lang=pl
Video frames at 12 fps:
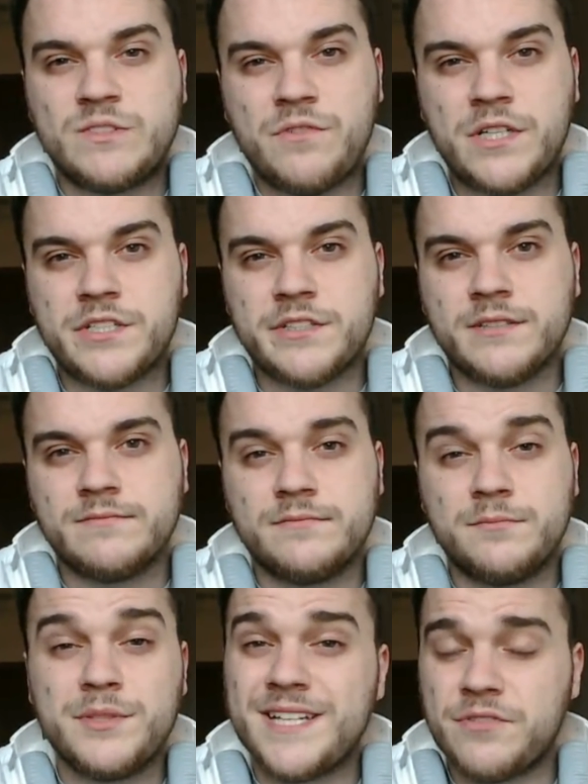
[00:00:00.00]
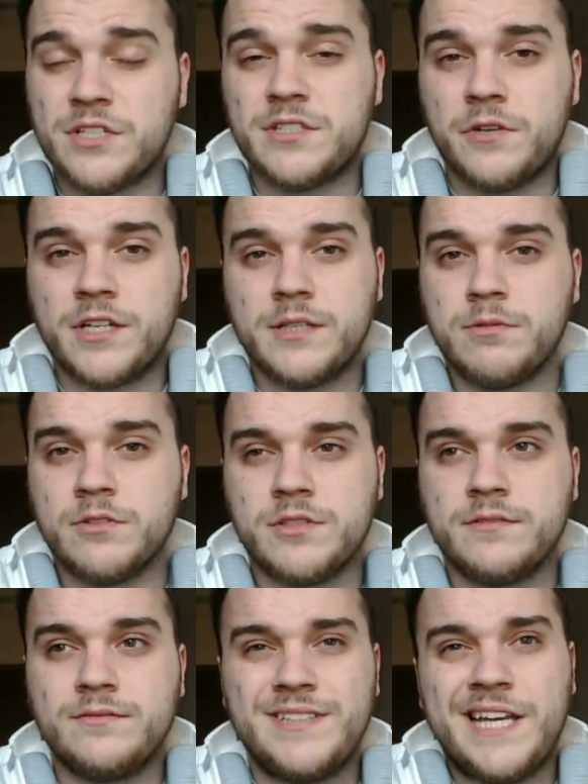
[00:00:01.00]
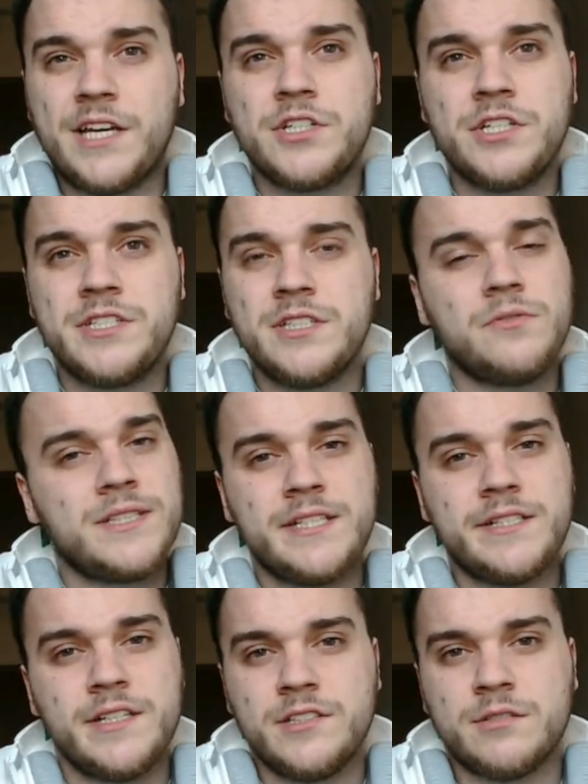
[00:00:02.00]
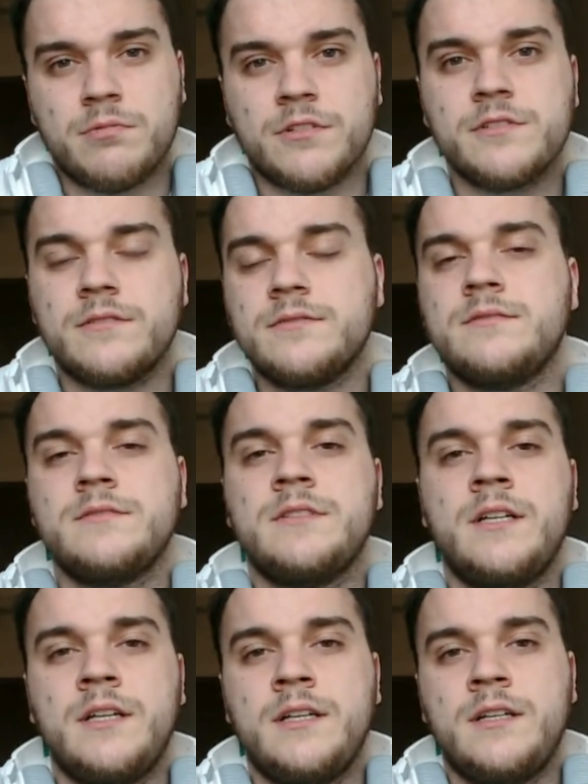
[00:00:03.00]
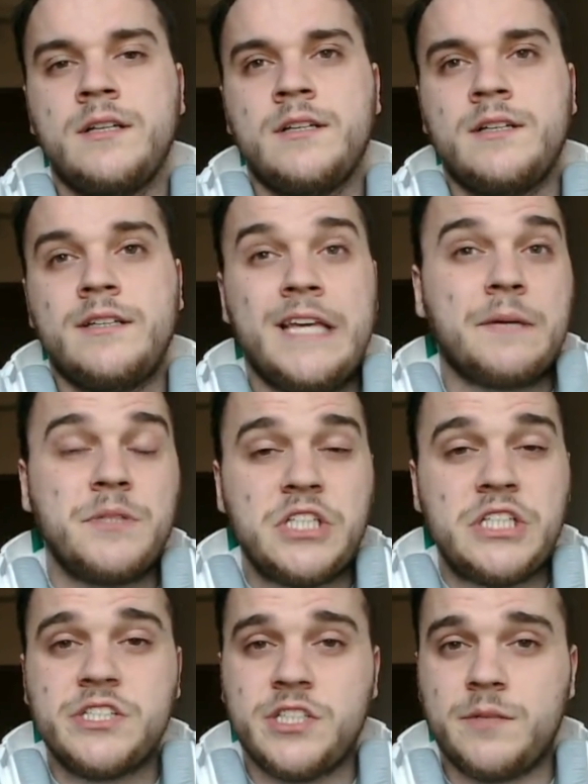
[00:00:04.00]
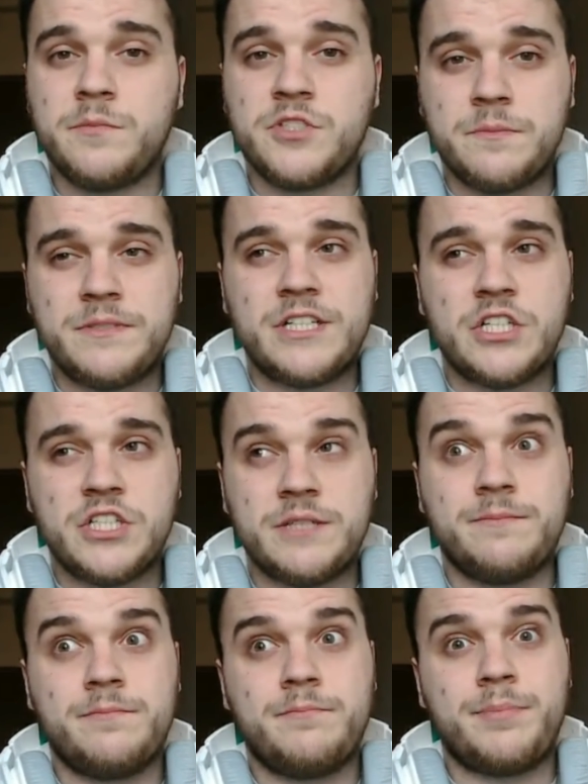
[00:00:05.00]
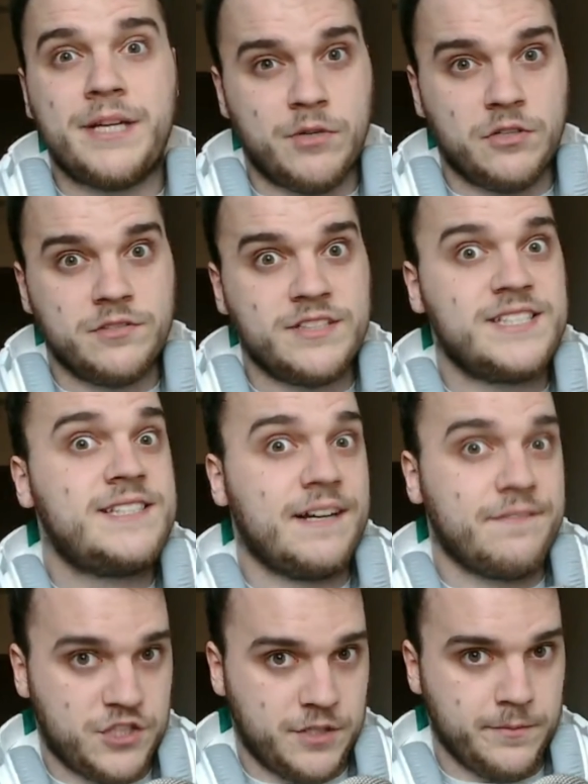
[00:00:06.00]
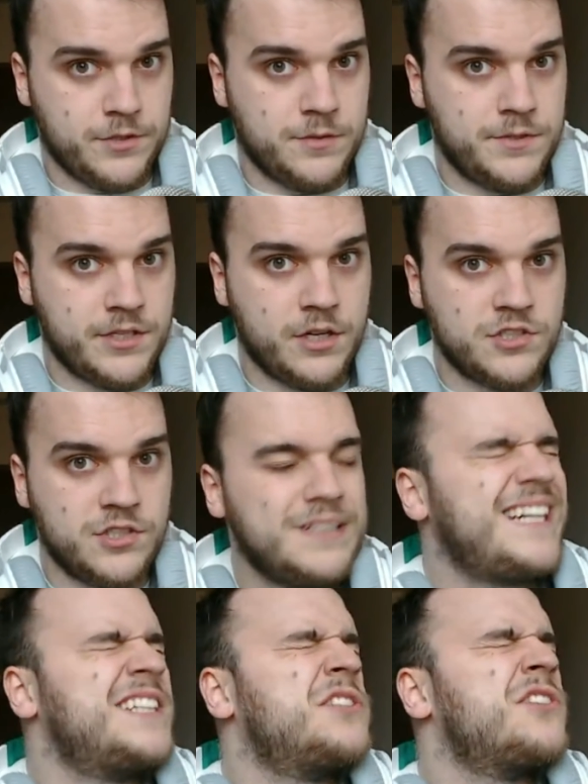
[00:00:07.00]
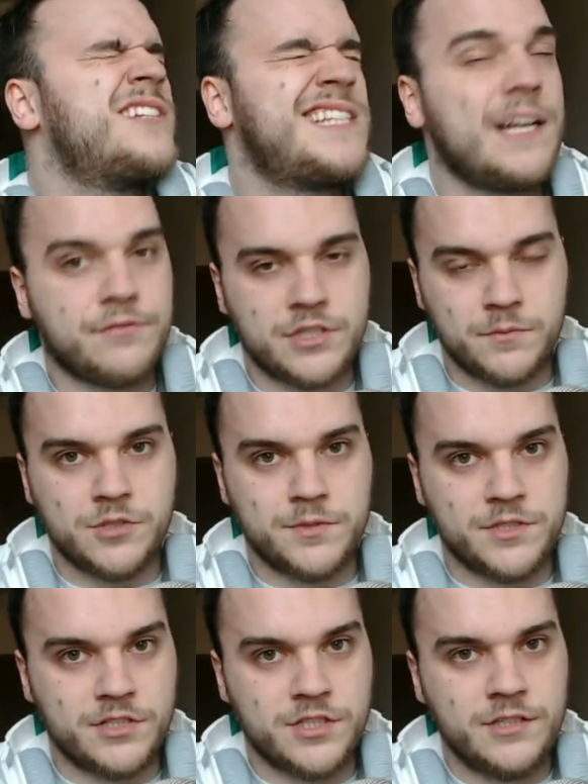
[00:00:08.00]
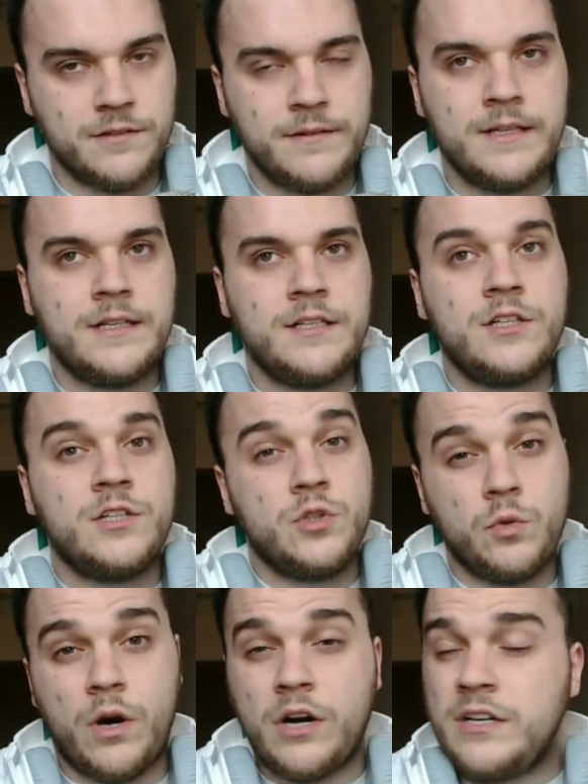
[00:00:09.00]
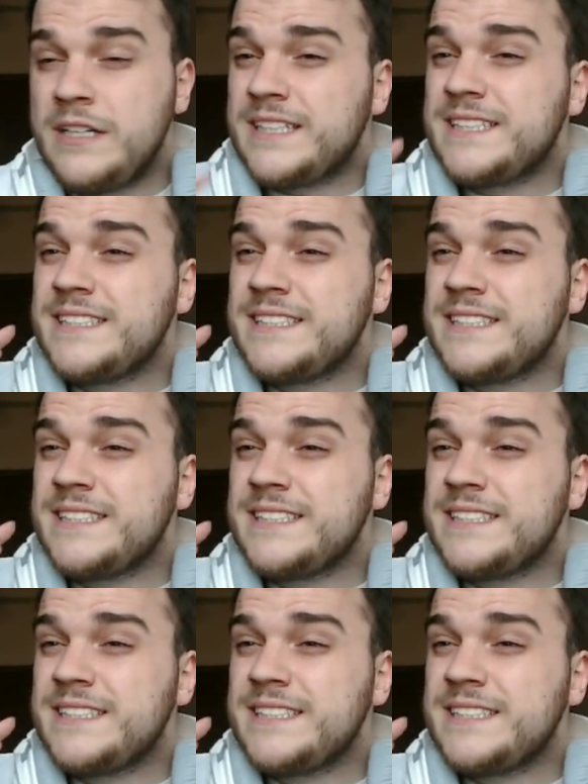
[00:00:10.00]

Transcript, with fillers: No właśnie, bo zawsze są jakieś plusy. W najgorszej sytuacji znajdziesz plus. Jak myślisz, że nie może być gorzej, primo. Zawsze może być gorzej, ale to zawsze może być gorzej. Duo.